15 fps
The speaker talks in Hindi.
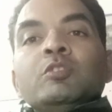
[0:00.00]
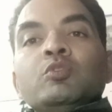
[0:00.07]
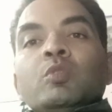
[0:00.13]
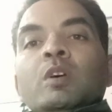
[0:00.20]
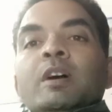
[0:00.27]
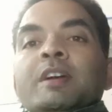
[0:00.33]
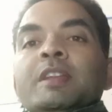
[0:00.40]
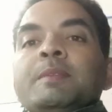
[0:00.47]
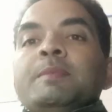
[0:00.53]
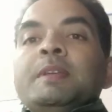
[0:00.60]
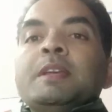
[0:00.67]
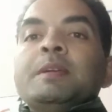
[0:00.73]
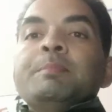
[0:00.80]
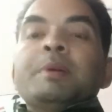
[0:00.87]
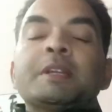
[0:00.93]
जो अग्निवीर
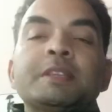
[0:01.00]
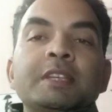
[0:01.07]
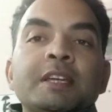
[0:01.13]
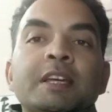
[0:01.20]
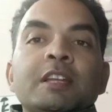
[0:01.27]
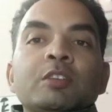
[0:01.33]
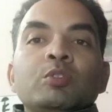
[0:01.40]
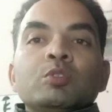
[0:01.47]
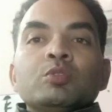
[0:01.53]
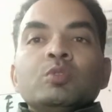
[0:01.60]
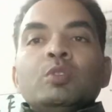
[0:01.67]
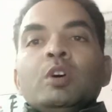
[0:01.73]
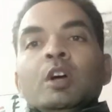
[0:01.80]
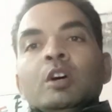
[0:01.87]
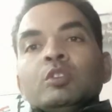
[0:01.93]
की भर्ती के लिए दोस्तों